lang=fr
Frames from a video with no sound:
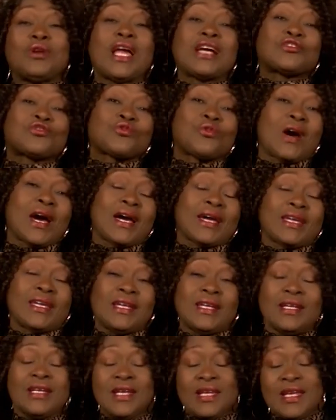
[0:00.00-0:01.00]
ou la
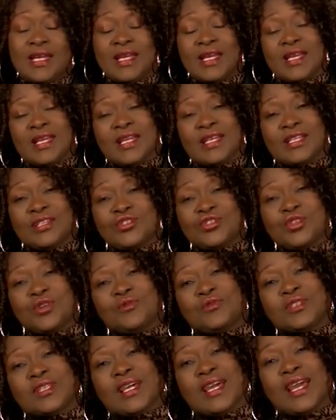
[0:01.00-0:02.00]
soirée.
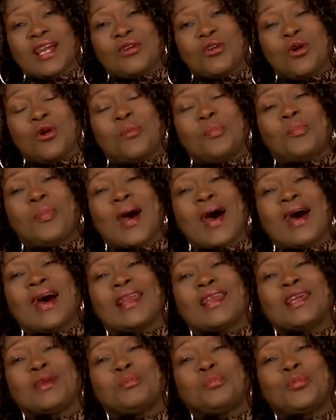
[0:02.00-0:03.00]
Je voudrais qu'on
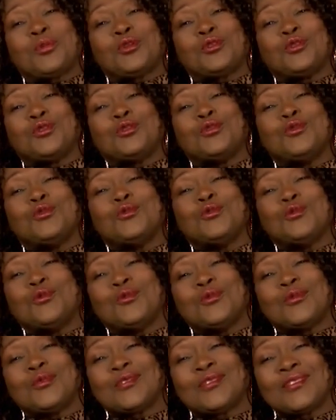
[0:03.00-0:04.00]
parle un peu de
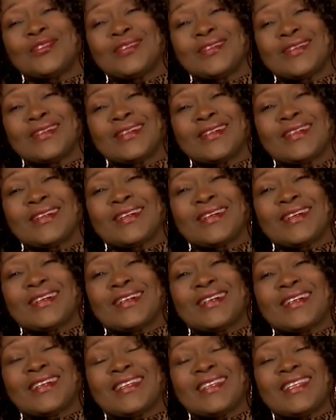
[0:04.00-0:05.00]
nous,
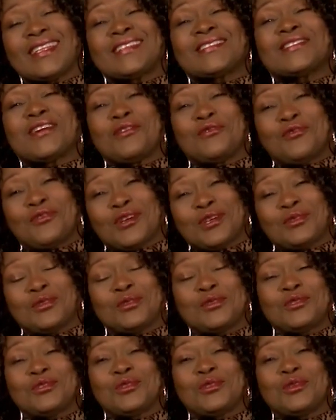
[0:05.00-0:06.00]
les enfants
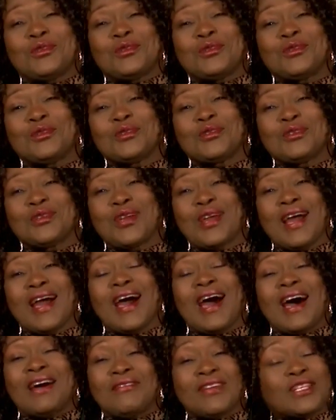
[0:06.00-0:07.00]
de Dieu,
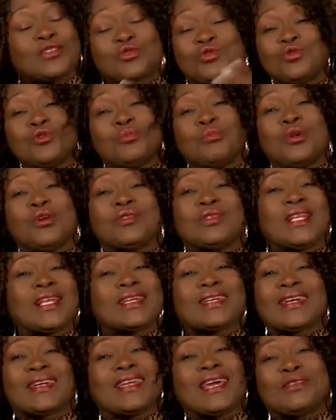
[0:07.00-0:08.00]
avec tout le monde,
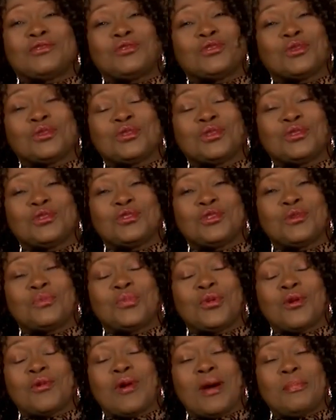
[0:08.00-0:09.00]
les créatures de
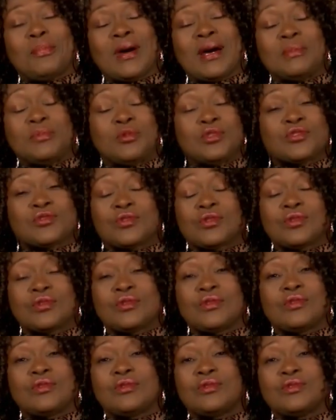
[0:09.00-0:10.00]
Dieu, pourquoi pas, puisque
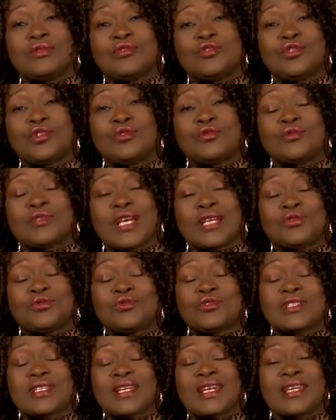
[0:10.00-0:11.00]
Dieu nous a
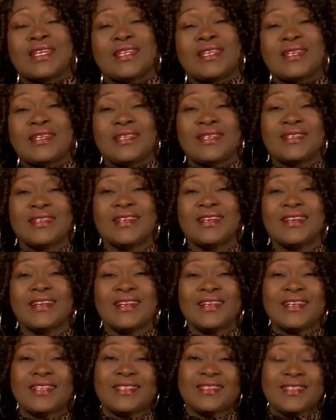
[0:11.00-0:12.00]
tous créés
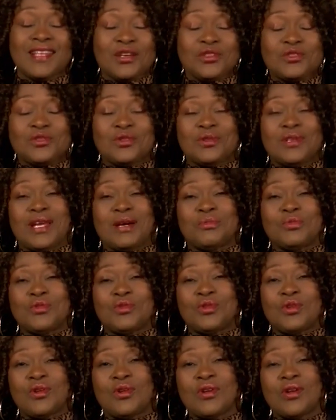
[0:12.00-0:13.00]
dans son
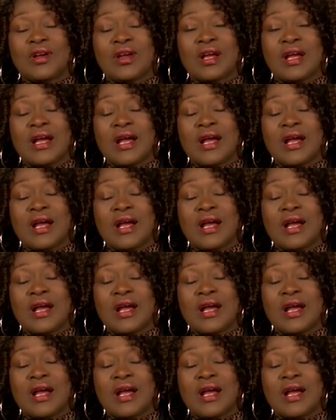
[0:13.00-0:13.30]
amour.